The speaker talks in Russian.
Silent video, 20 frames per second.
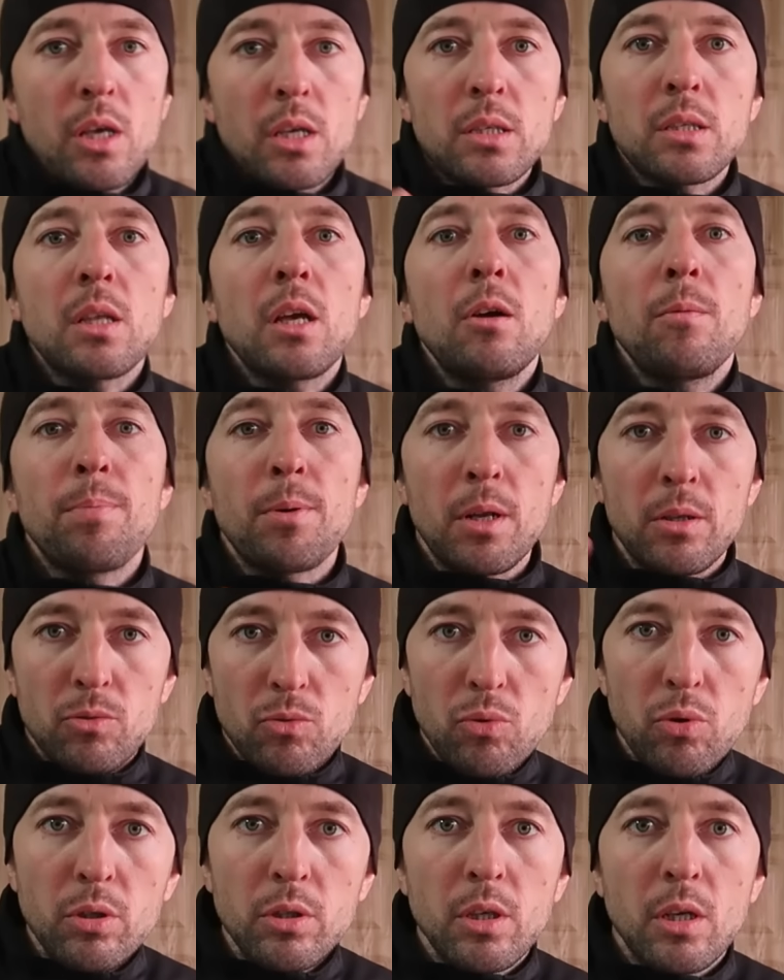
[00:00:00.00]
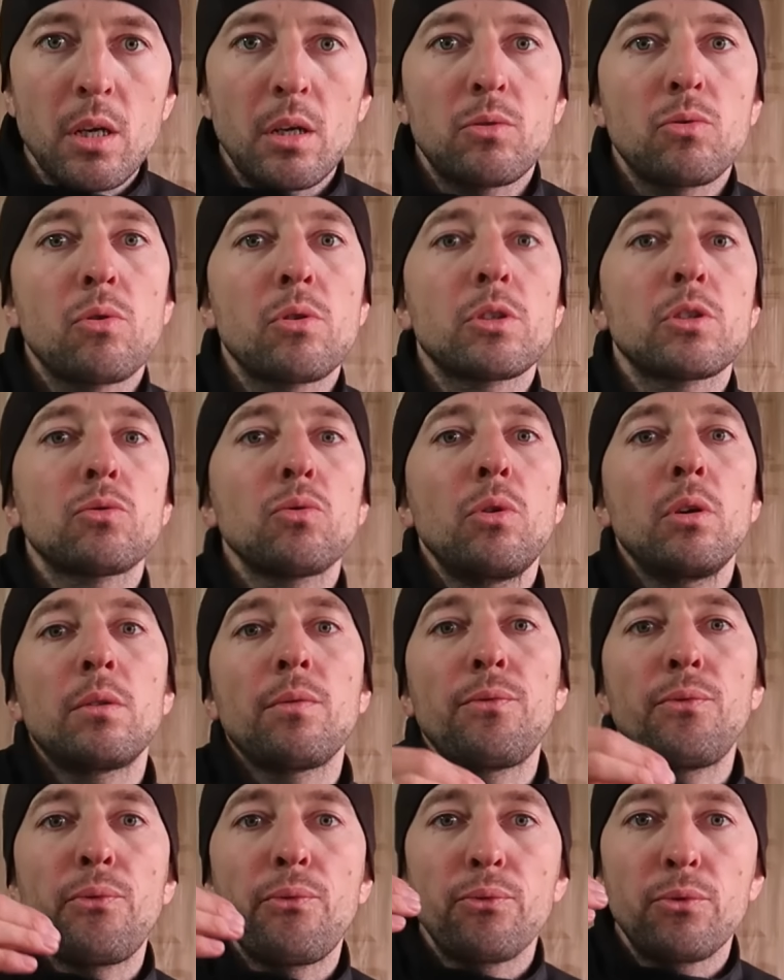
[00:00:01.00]
я знаю, продукты, которые
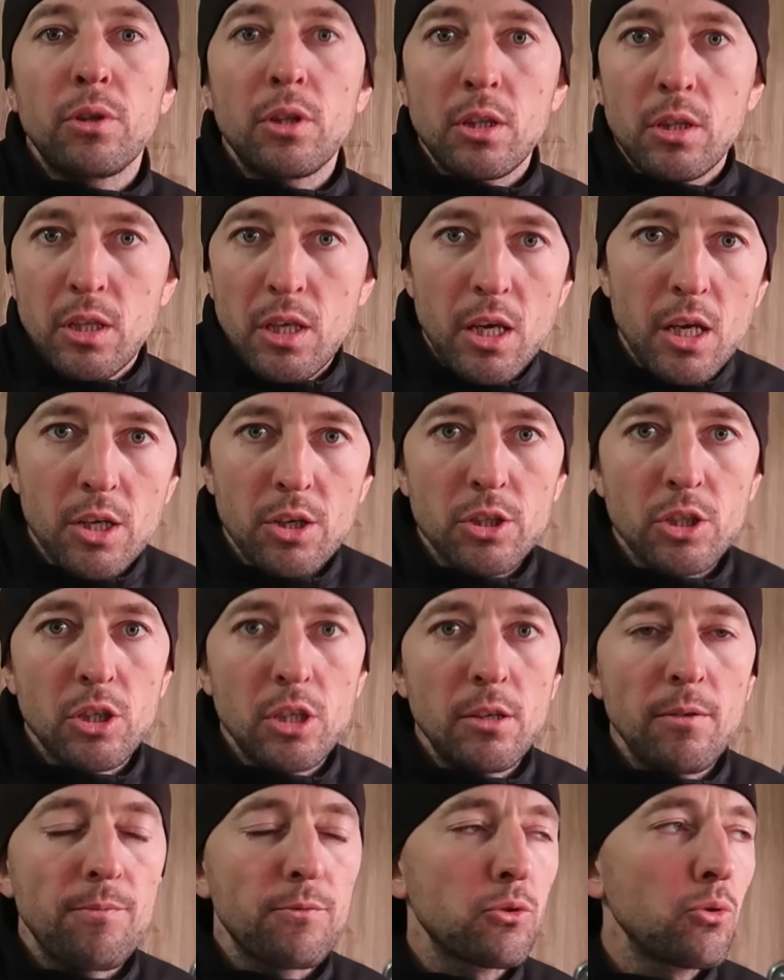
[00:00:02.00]
стоят в тех же,